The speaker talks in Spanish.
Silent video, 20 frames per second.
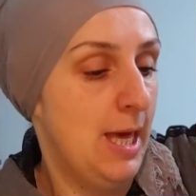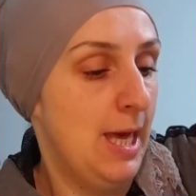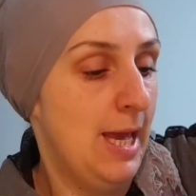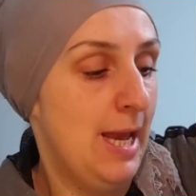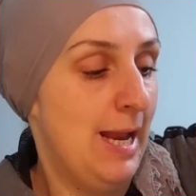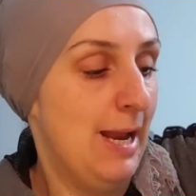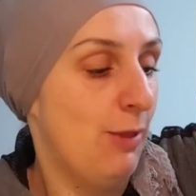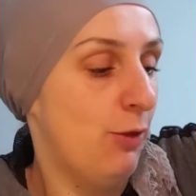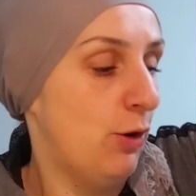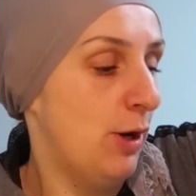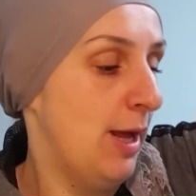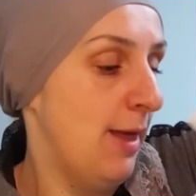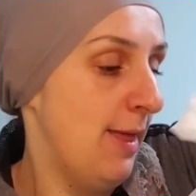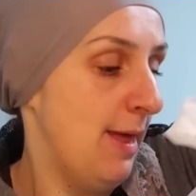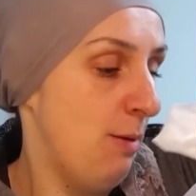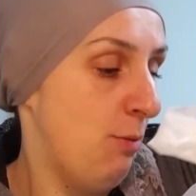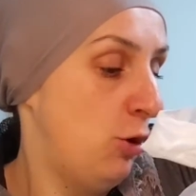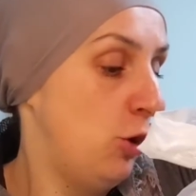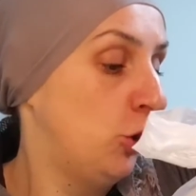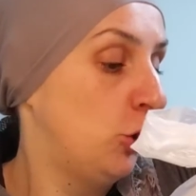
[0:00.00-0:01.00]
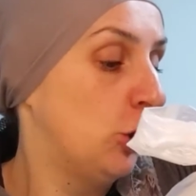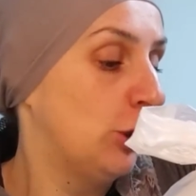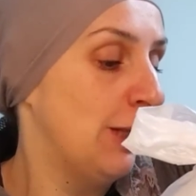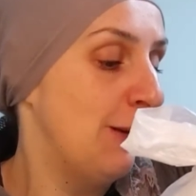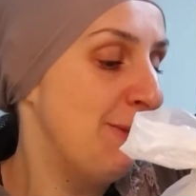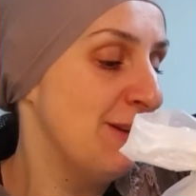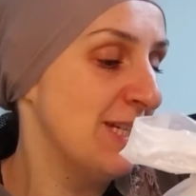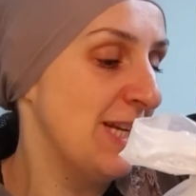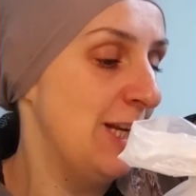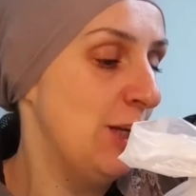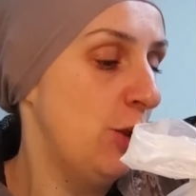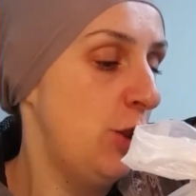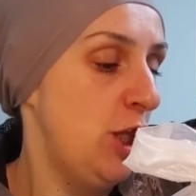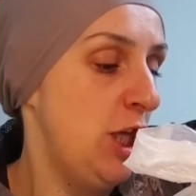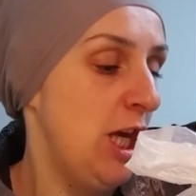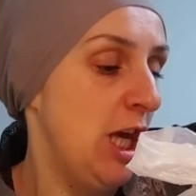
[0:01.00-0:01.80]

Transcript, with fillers: Eh, la dorada, bueno, en total me ha salido